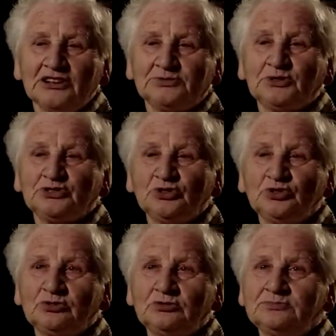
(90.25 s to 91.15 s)
Z
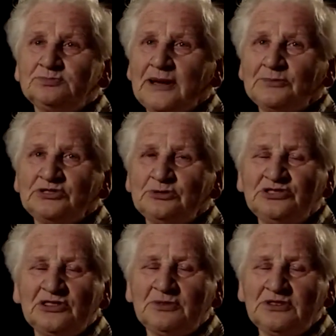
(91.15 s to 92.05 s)
początku tamci
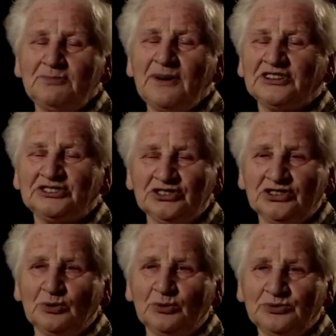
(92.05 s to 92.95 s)
ludzie byli bardzo
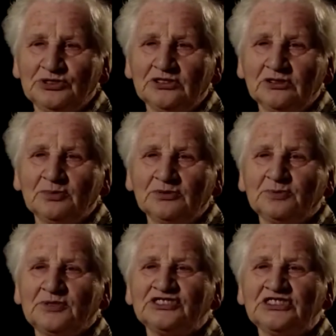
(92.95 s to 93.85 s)
nieufni, no bo
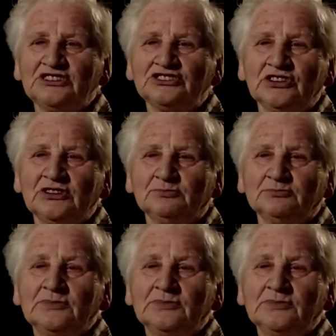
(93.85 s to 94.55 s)
powiedzieli, że